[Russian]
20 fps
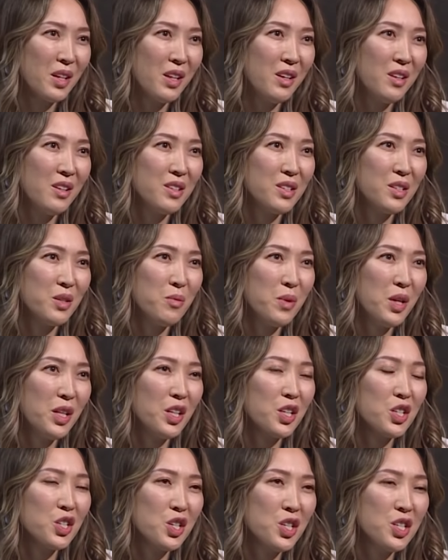И
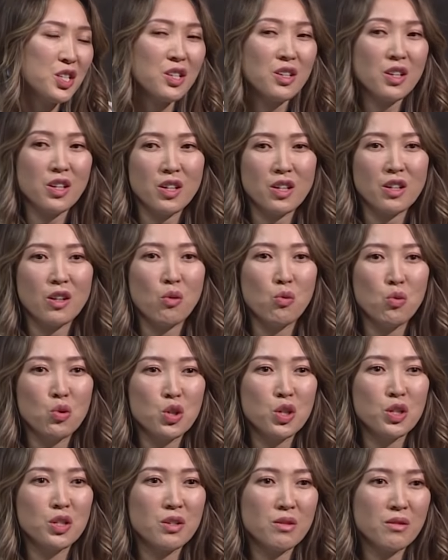семейная жизнь это такой
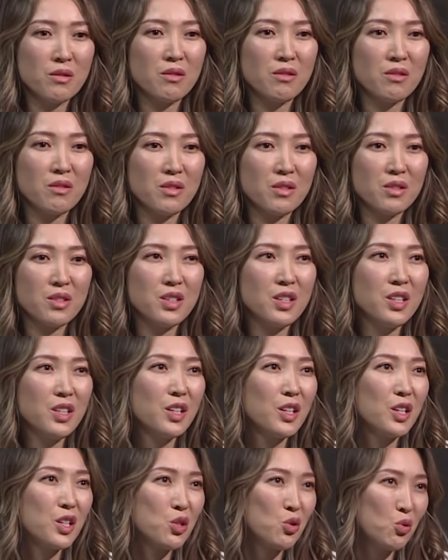же э,
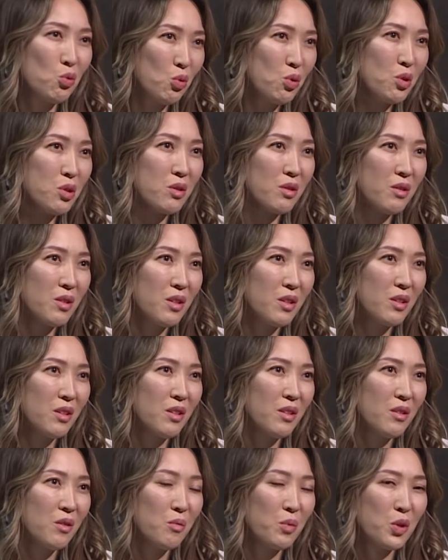сильный ресурс,
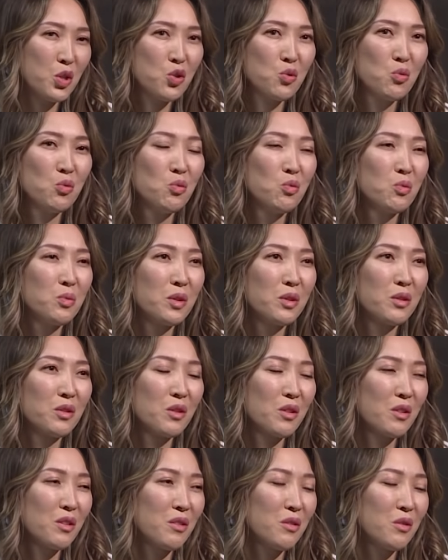почему
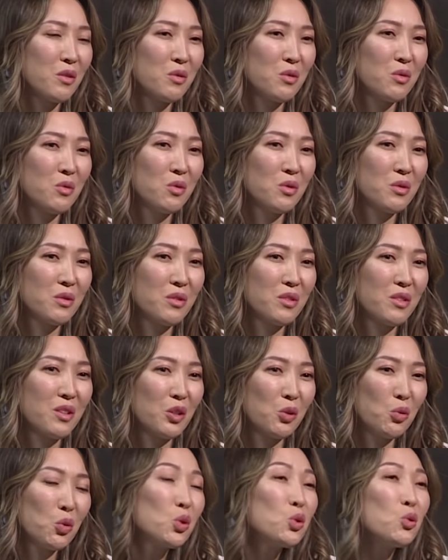бы, э, э,
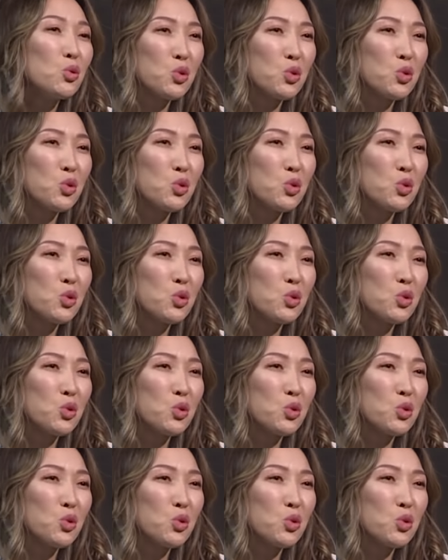который